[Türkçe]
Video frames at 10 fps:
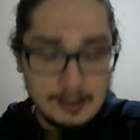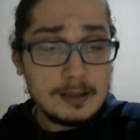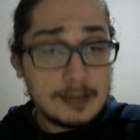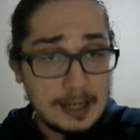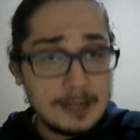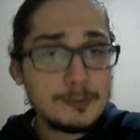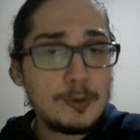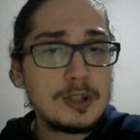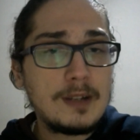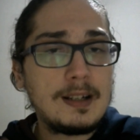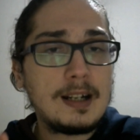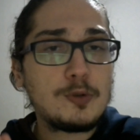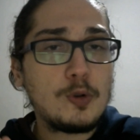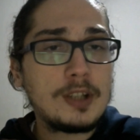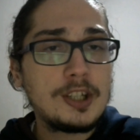Değerli futbol severler
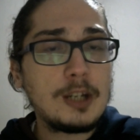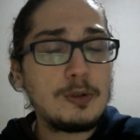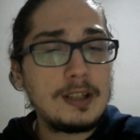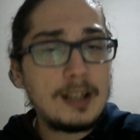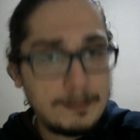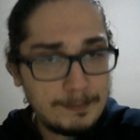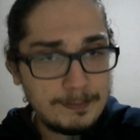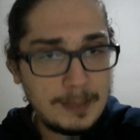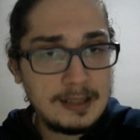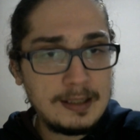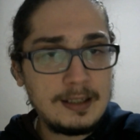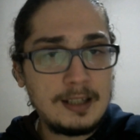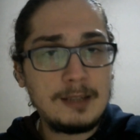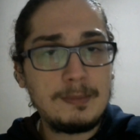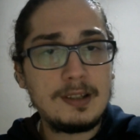çok teşekkür ederim beni
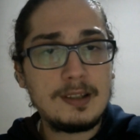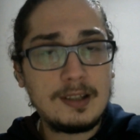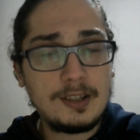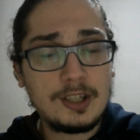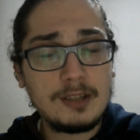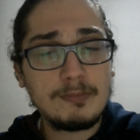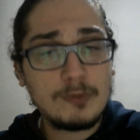dinlediğiniz için.